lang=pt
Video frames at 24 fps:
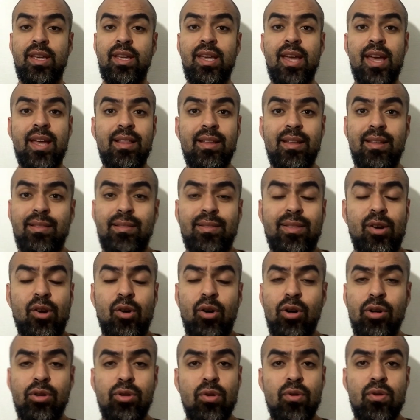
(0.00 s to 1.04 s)
e entre
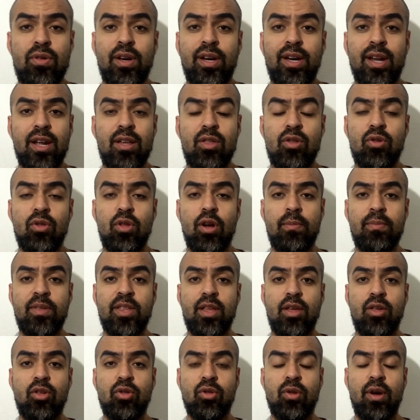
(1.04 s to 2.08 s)
outros grandes nomes
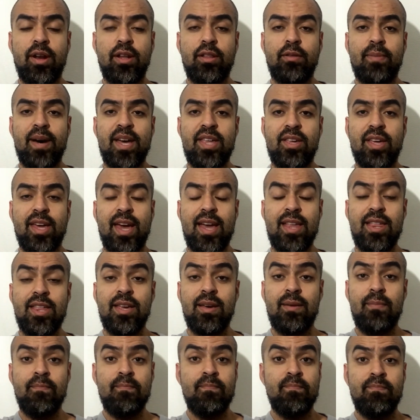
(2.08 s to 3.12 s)
da história do basquete.